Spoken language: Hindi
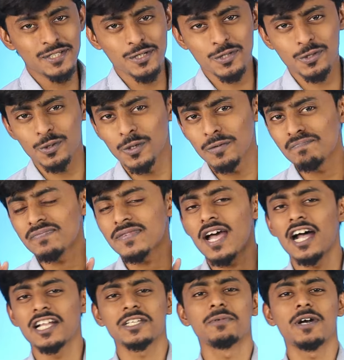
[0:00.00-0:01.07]
दोस्तों
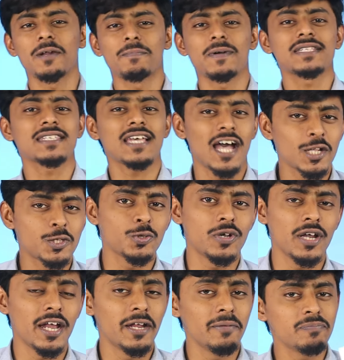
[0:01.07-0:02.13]
आज हमारे पास आ
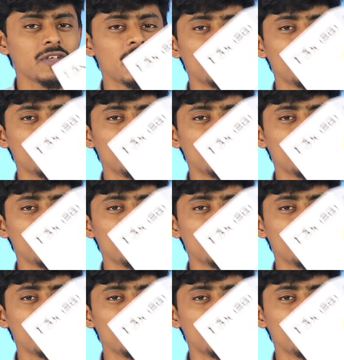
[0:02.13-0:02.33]
चुका है